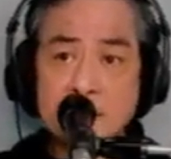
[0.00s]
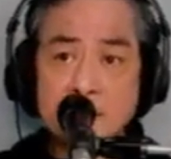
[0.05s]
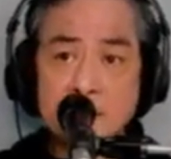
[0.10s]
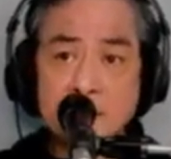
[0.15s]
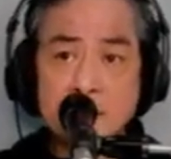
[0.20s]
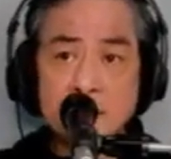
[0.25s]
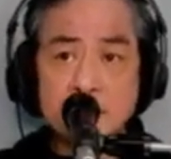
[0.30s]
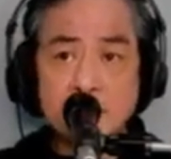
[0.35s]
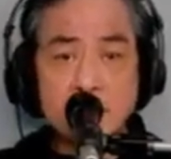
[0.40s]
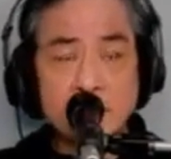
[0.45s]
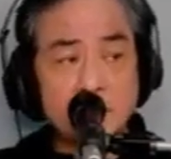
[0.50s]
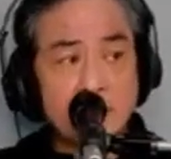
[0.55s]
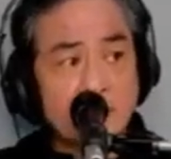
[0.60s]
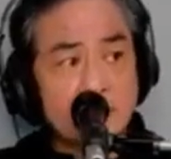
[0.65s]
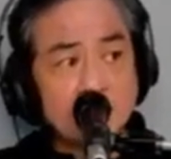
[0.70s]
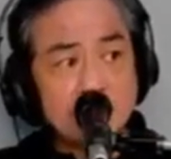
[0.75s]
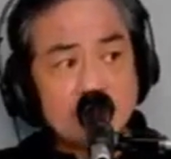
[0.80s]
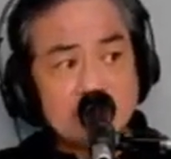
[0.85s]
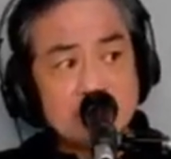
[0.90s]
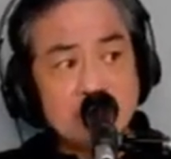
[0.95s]
na wag
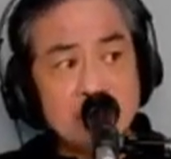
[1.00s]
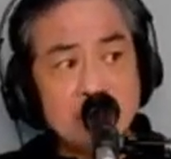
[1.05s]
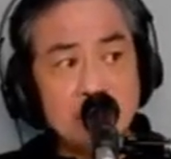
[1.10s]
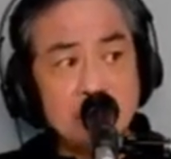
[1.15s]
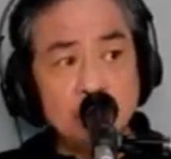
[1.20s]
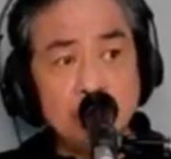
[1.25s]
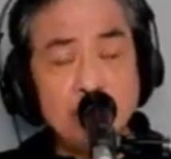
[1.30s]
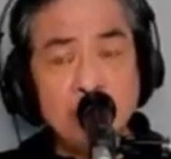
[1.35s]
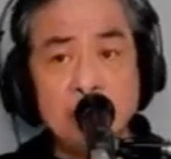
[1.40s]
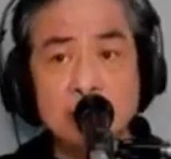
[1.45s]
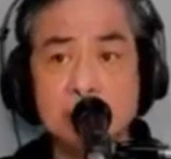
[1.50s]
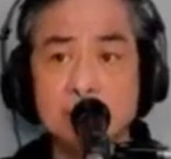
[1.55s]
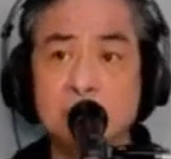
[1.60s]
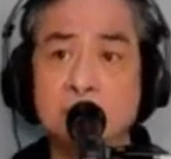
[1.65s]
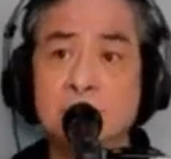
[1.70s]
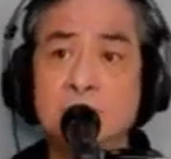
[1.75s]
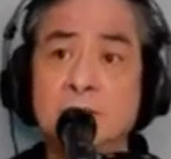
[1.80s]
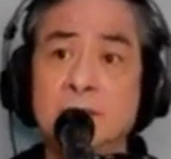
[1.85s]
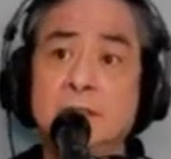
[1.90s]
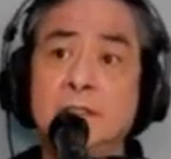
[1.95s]
padaluhin
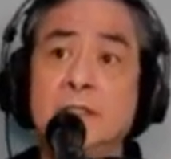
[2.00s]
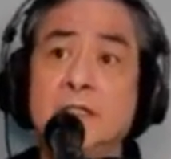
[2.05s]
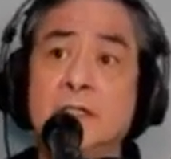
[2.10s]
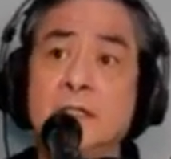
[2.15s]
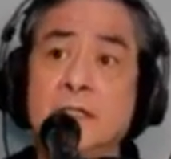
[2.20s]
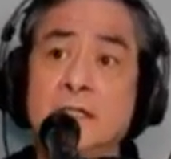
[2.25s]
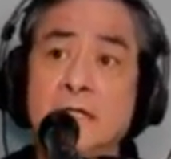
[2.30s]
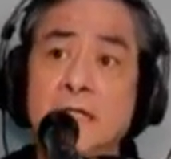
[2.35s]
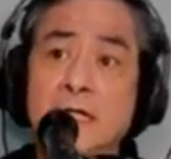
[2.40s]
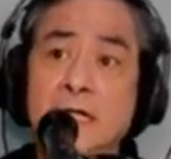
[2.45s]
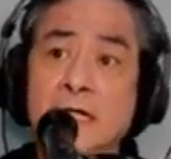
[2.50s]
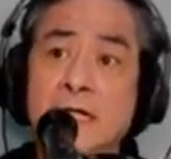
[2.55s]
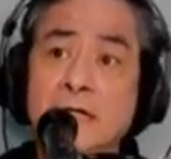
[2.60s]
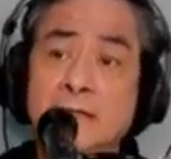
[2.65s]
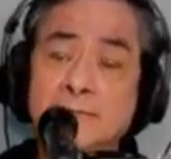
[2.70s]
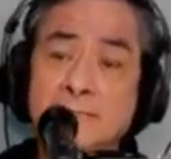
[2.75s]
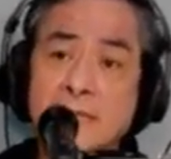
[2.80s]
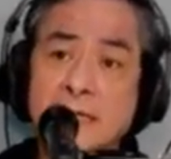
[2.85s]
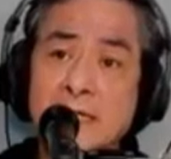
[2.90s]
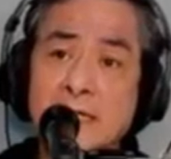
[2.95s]
ang
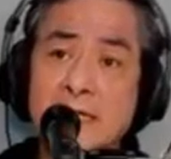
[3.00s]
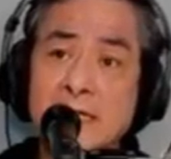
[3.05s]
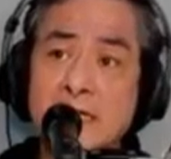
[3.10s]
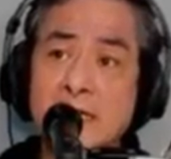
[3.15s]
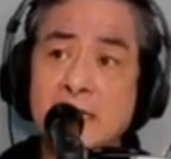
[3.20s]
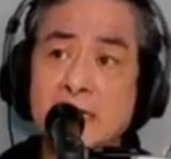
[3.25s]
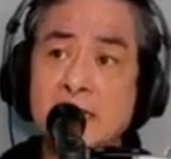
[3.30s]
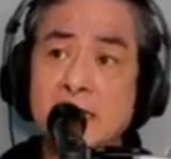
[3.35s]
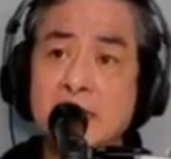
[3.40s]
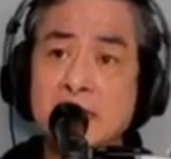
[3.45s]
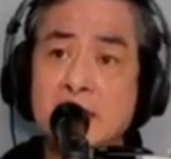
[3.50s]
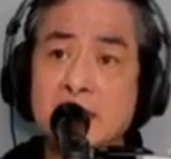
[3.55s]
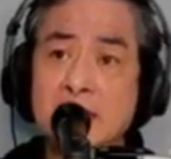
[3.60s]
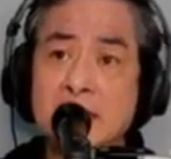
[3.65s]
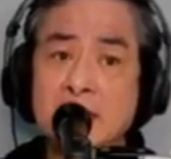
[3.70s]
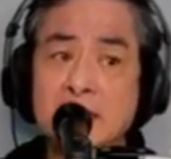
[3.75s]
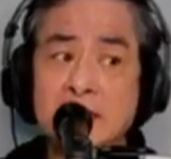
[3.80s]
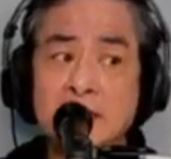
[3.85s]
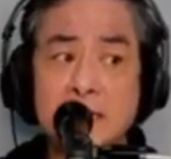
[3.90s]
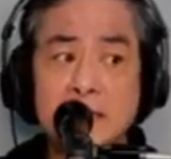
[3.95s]
mga
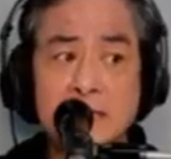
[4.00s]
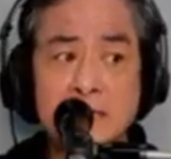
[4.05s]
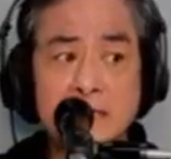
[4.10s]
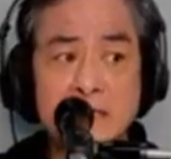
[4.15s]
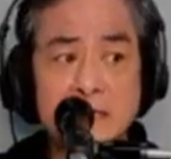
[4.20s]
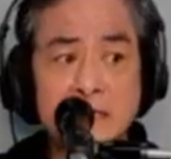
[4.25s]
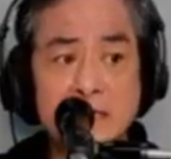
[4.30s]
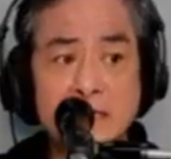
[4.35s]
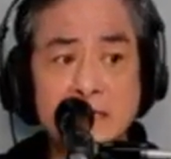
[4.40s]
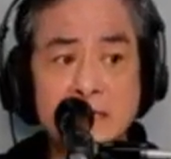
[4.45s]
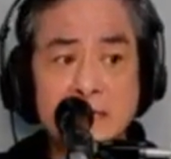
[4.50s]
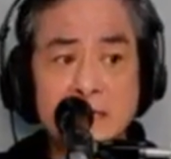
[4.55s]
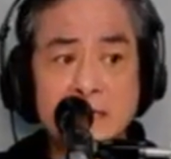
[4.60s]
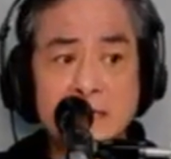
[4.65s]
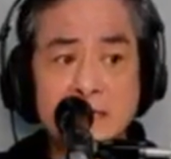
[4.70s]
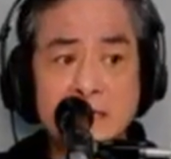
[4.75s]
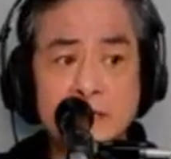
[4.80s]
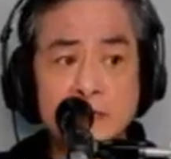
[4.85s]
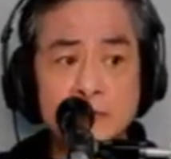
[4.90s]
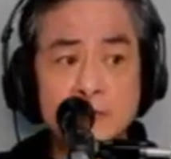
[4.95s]
uh,
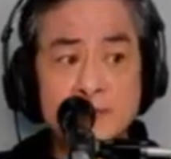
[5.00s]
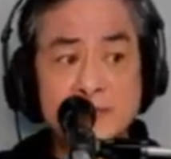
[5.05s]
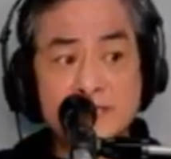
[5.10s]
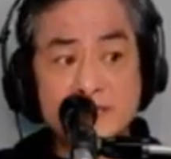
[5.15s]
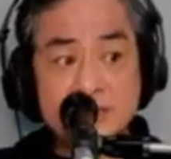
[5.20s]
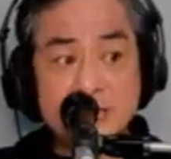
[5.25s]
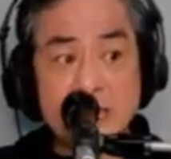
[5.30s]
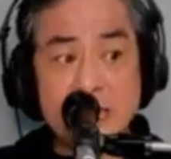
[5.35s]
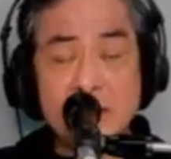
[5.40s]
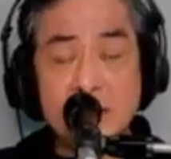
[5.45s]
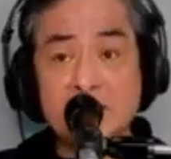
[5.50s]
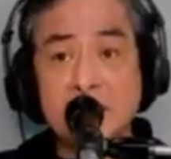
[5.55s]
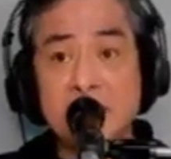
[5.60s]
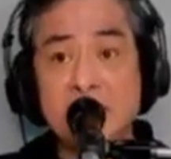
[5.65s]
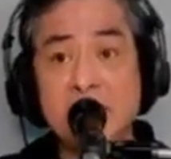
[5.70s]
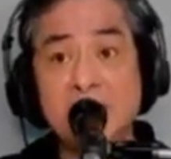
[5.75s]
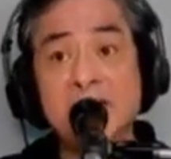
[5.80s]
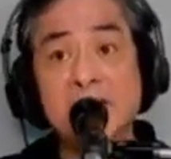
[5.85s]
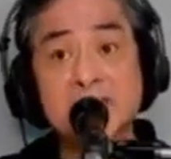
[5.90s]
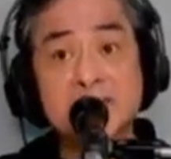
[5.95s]
opisyal ng
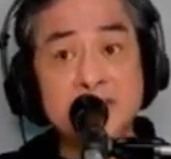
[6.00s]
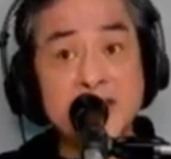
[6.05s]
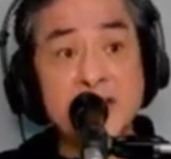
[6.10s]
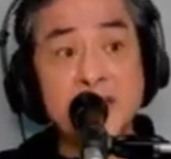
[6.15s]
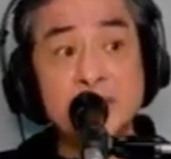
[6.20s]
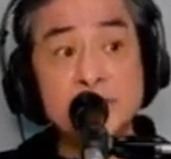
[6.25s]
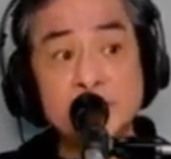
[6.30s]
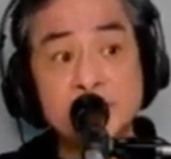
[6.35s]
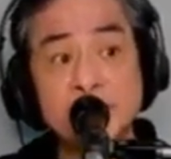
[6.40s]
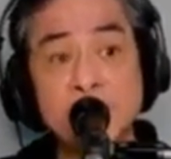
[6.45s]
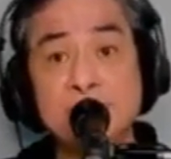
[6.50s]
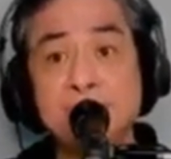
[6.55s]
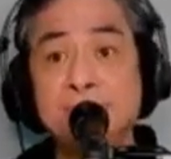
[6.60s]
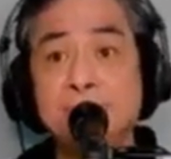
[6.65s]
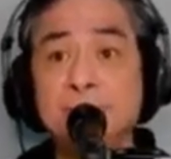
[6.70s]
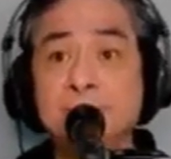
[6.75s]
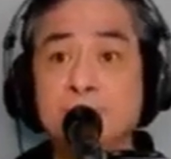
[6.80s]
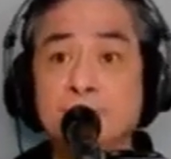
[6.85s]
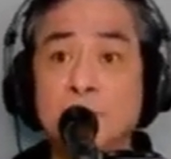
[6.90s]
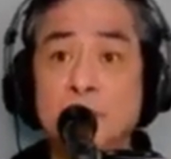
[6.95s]
executive
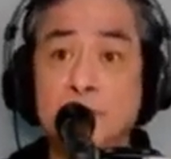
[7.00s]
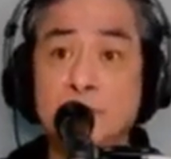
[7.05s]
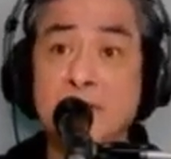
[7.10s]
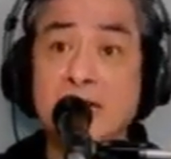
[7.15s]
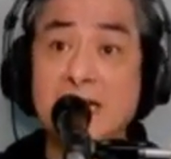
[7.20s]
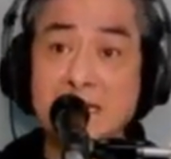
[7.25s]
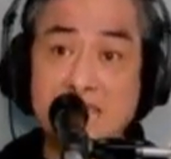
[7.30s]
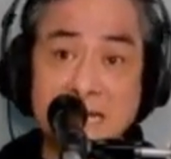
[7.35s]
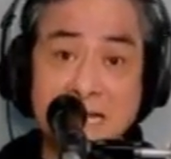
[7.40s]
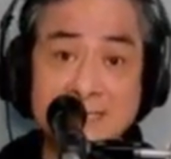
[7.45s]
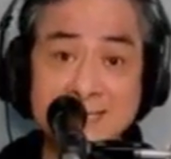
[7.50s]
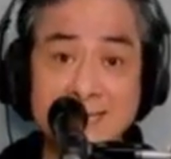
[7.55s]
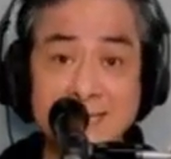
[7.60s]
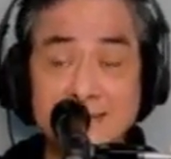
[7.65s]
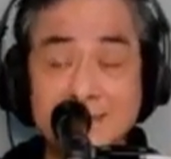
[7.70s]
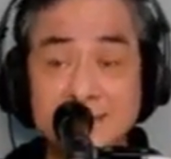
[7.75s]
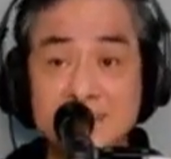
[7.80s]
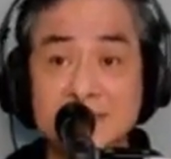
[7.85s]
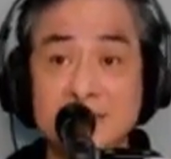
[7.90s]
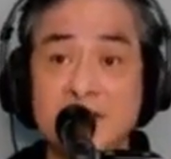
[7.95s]
o na nasa
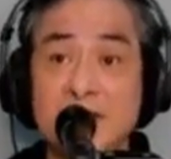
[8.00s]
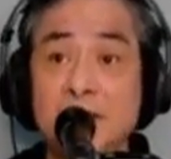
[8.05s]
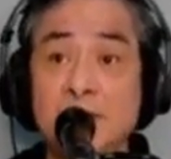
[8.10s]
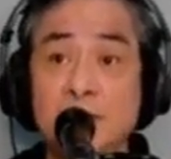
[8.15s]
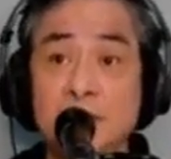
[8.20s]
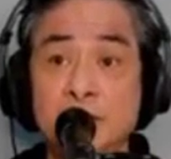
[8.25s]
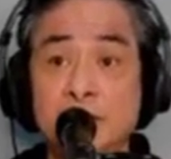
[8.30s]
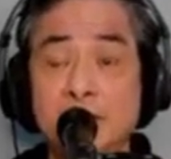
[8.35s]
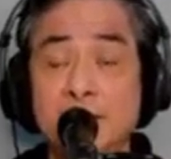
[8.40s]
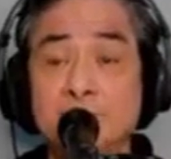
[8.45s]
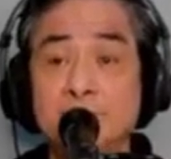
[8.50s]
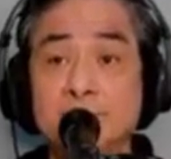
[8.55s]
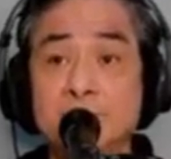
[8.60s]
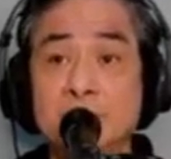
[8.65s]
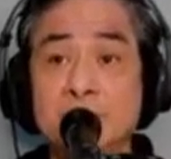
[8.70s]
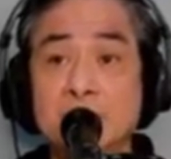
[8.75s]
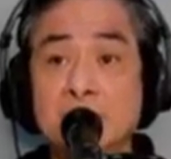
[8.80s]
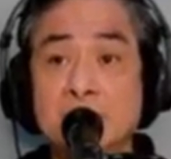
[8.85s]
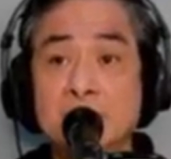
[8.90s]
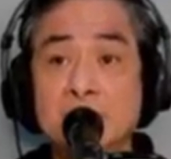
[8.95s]
executive
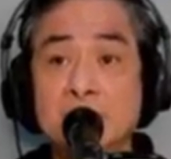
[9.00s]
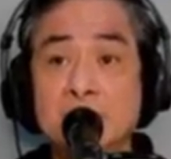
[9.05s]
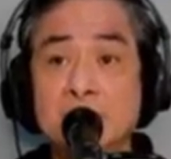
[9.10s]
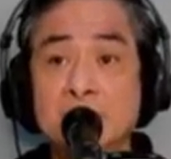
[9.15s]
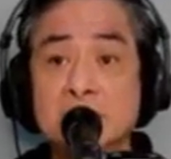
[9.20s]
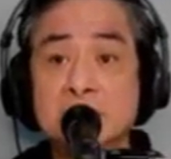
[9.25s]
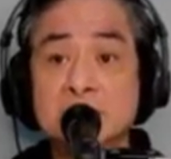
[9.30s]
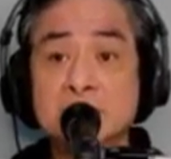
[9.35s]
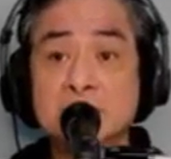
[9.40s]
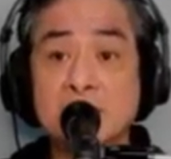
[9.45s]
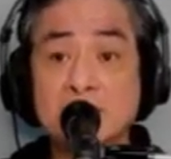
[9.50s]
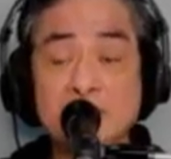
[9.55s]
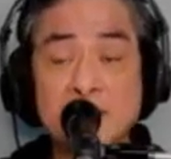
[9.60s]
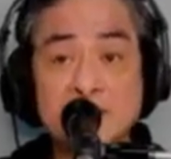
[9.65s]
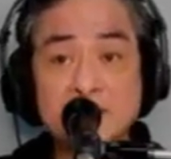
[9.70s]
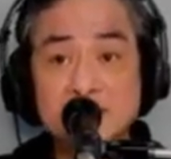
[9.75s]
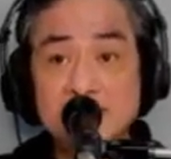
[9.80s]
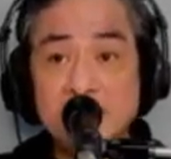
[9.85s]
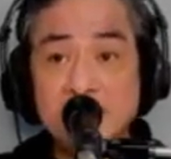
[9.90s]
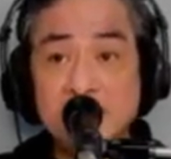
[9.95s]
sa
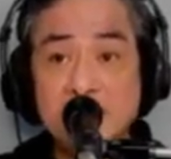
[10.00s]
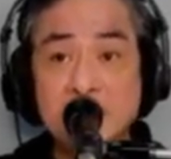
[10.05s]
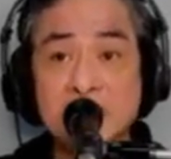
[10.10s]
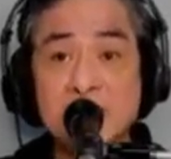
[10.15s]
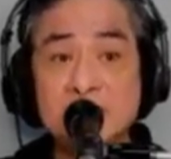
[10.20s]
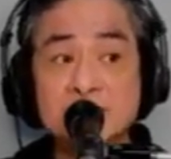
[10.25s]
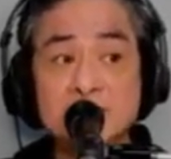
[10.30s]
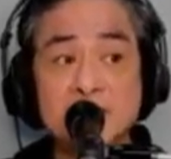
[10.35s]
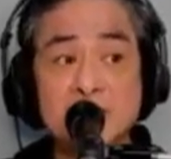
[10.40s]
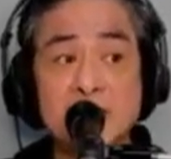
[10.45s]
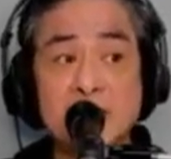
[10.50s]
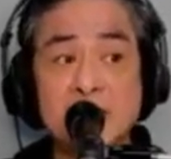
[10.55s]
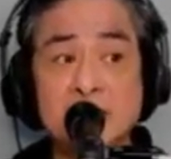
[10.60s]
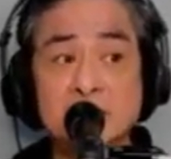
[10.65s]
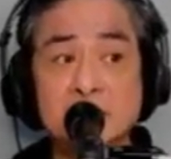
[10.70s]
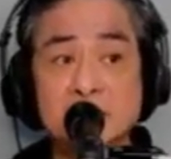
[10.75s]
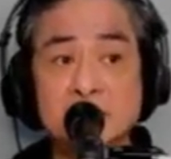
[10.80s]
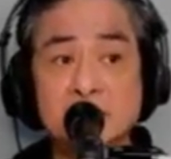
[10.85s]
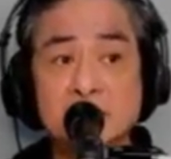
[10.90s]
pagdinig ng Senado,